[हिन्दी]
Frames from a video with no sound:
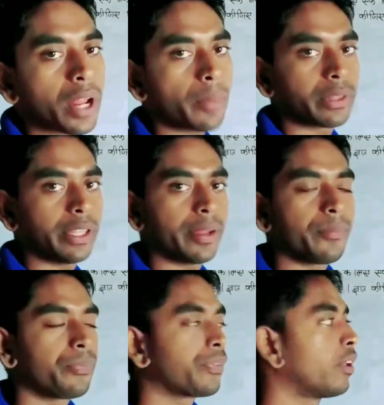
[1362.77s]
प्राप्त किए
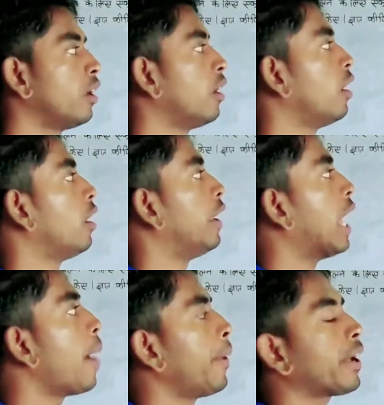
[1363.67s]

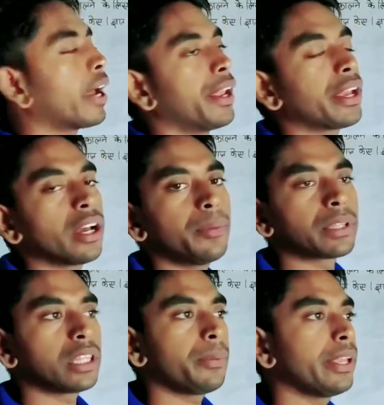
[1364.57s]
यहाँ पे कहने का
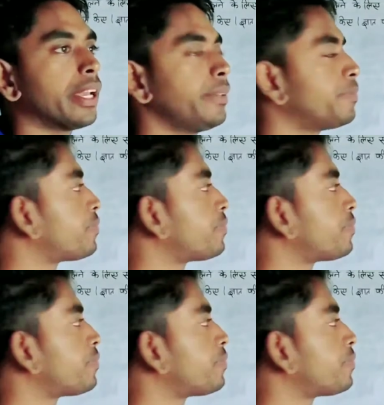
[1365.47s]
मतलब ये है